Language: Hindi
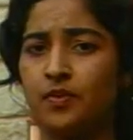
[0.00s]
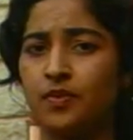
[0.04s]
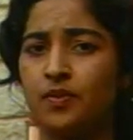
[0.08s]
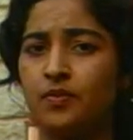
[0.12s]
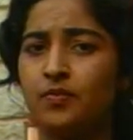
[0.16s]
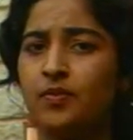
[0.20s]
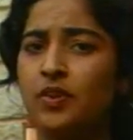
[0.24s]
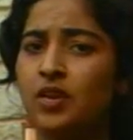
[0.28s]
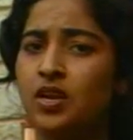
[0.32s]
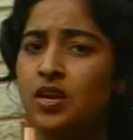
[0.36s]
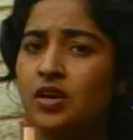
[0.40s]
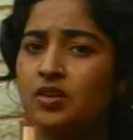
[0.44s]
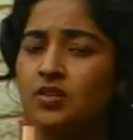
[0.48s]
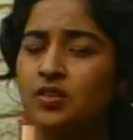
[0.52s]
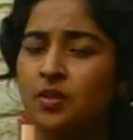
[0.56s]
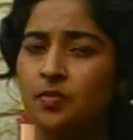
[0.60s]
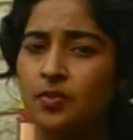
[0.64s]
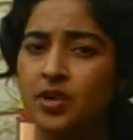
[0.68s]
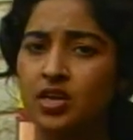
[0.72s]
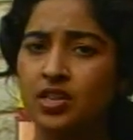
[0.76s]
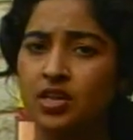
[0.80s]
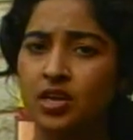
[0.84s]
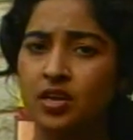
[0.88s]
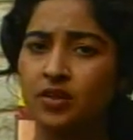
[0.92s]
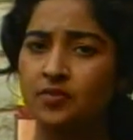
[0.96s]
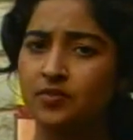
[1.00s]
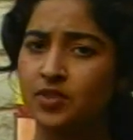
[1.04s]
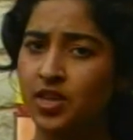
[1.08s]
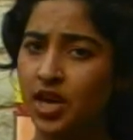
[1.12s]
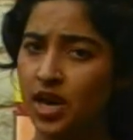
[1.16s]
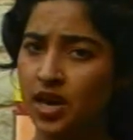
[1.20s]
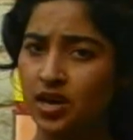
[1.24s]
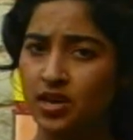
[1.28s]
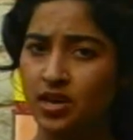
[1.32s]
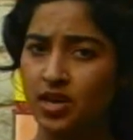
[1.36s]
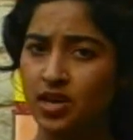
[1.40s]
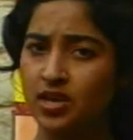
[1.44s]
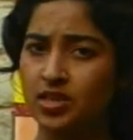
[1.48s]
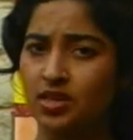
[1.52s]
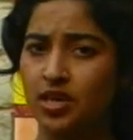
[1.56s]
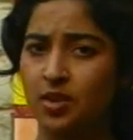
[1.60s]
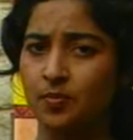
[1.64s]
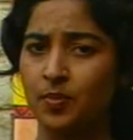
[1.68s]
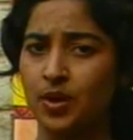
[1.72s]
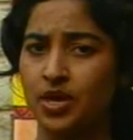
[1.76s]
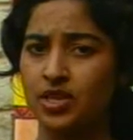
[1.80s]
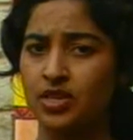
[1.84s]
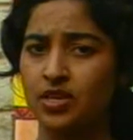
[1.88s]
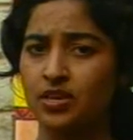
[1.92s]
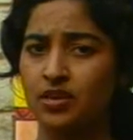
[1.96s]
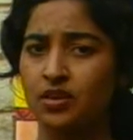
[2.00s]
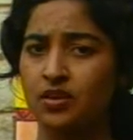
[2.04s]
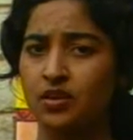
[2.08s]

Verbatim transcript: वीना सबकी तरफ ध्यान नहीं दे पाती